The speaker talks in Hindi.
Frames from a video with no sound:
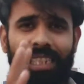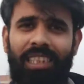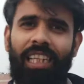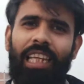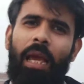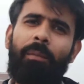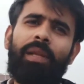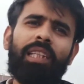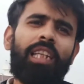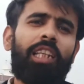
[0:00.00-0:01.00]
इसकी कैमरे
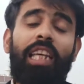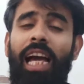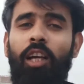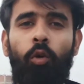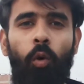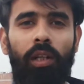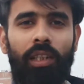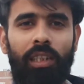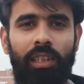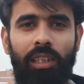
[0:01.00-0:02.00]
की क्या है
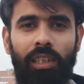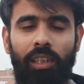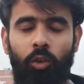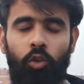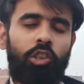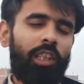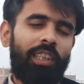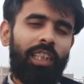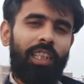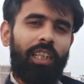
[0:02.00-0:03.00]
क्वालिटी तो
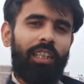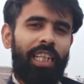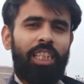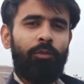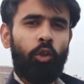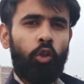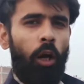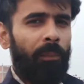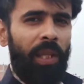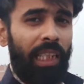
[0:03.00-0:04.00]
चलिए नेक्स्ट वीडियो जो
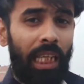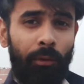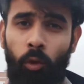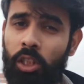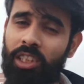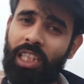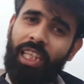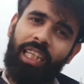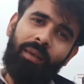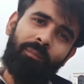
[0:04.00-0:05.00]
आप देखेंगे वो इसकी
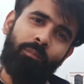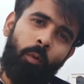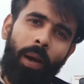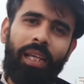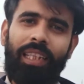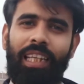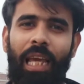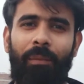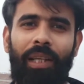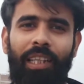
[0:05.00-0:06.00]
मोबाइल की
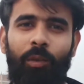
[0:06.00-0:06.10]
कैमरे की